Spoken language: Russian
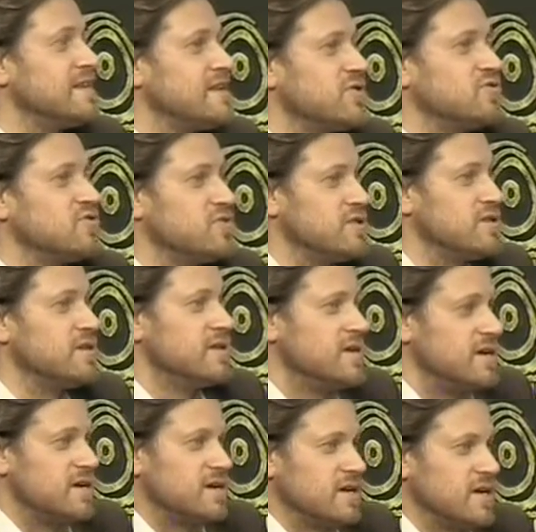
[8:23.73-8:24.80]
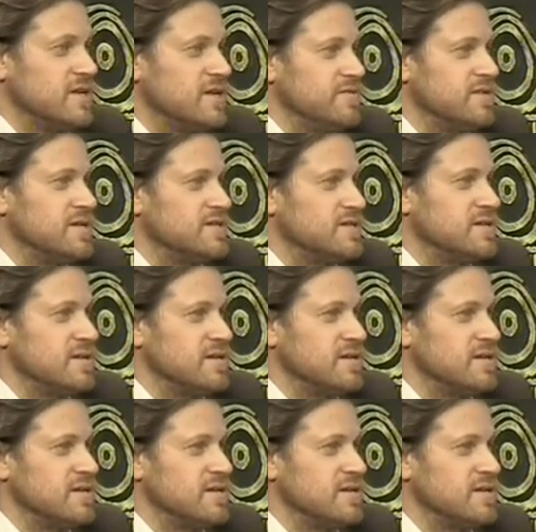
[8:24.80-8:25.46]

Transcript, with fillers: который, как говорится,